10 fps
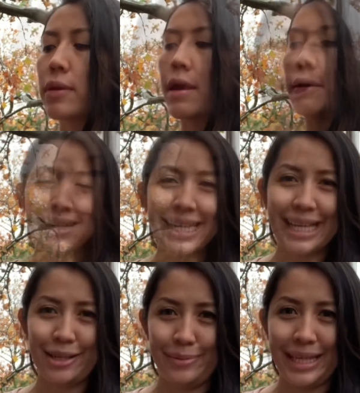oke
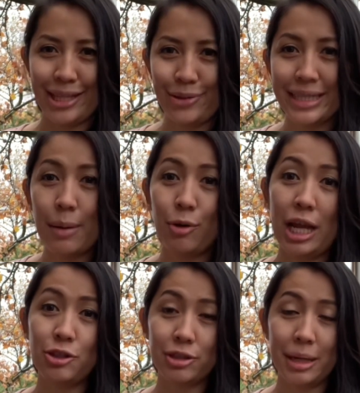kalau begitu saya mau
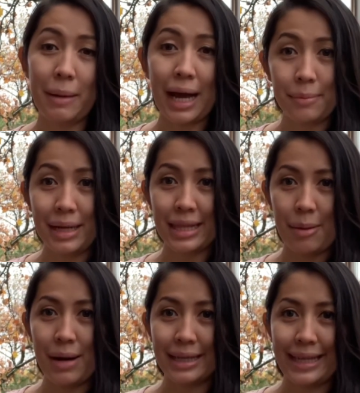lanjutin makan
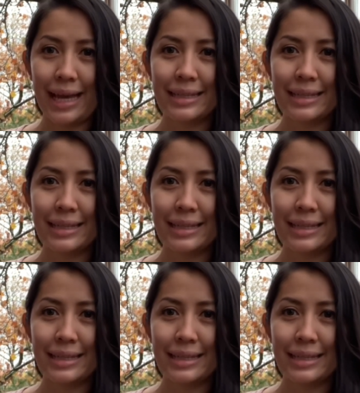martabaknya